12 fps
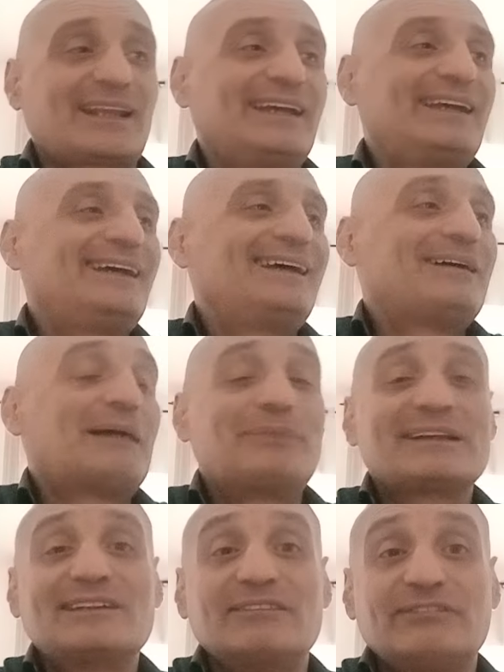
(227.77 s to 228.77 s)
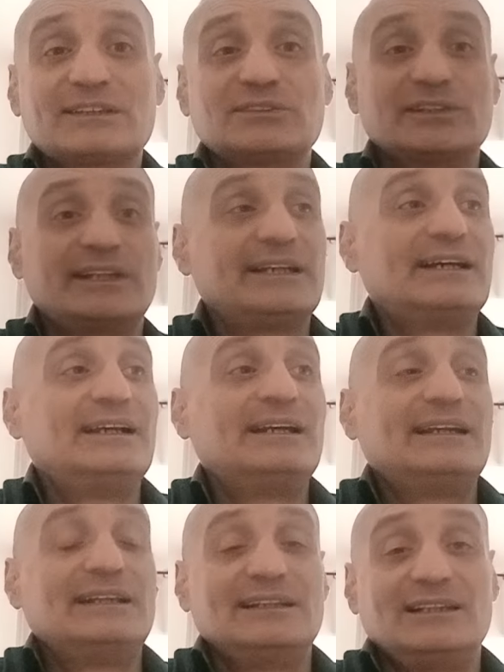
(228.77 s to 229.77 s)
eh, a parte il fatto che
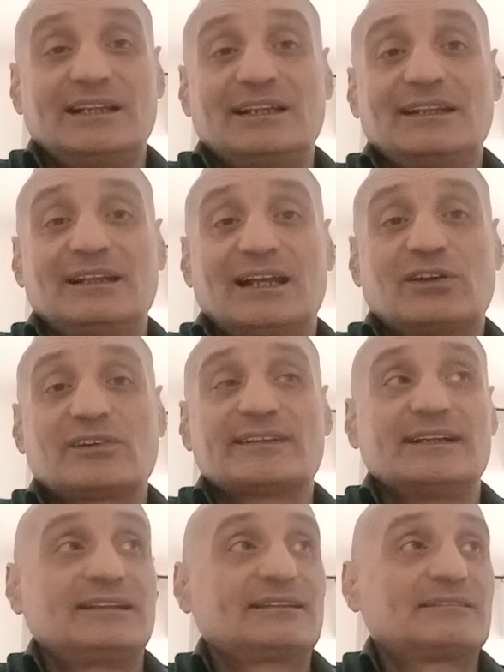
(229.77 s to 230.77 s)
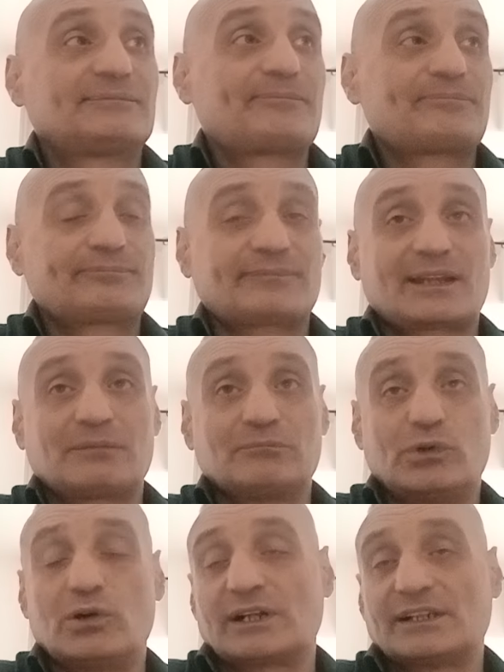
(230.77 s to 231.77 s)
la cosa
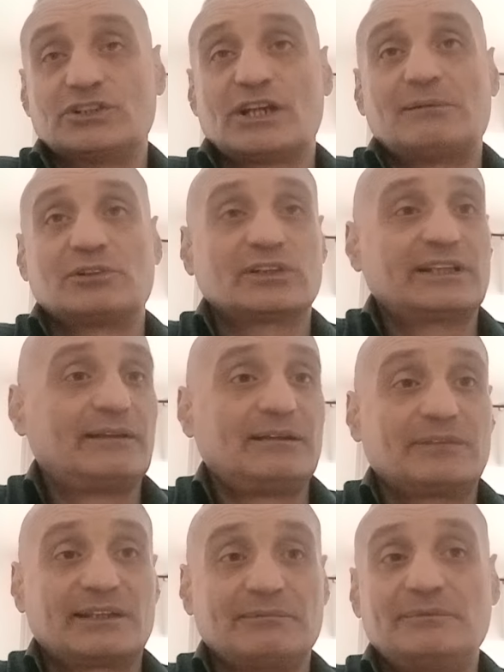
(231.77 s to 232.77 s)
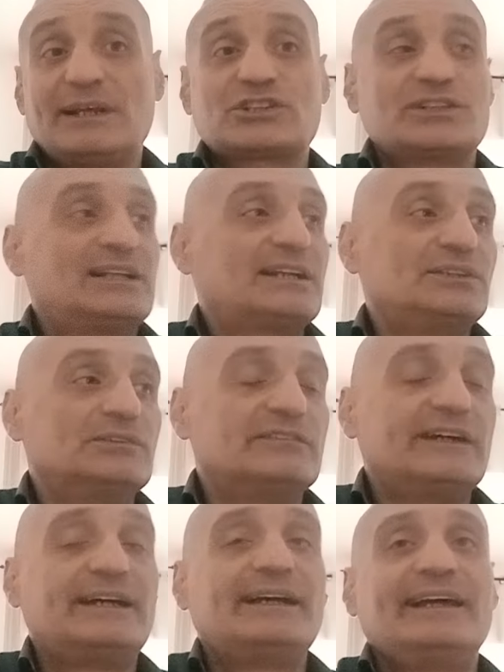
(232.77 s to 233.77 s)
buona diciamo, no, che, che, mi piace della
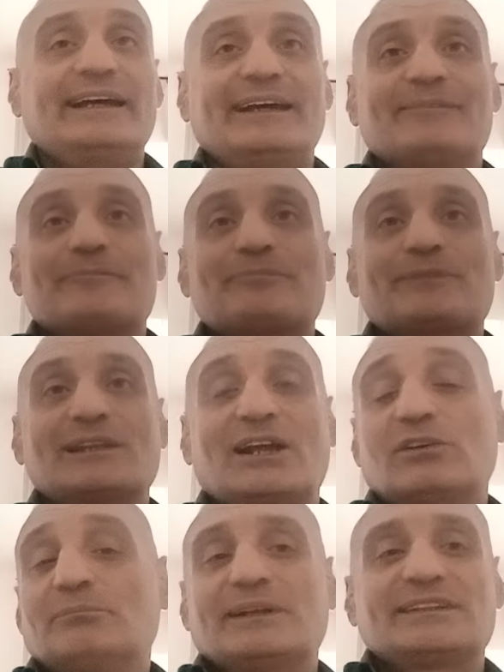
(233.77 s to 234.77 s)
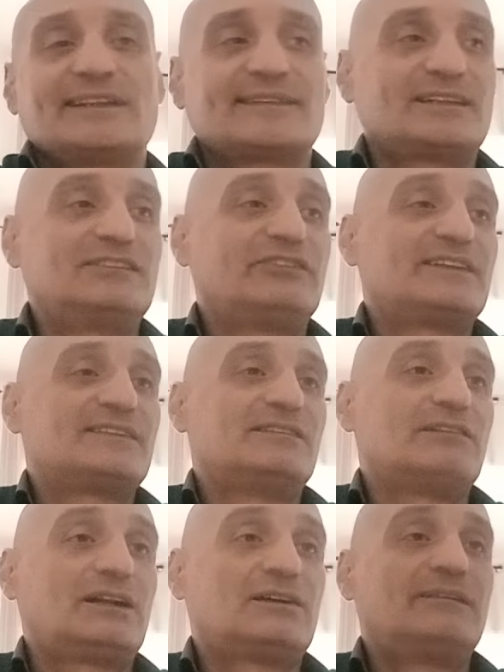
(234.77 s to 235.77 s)
Juve è la compattezza
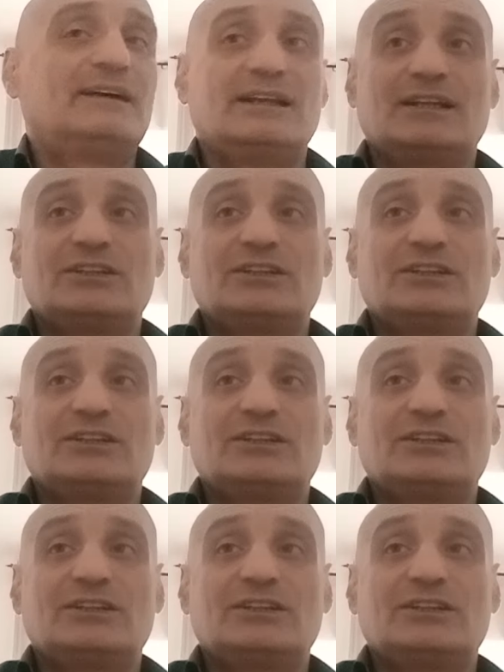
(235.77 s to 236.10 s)
difensiva, no?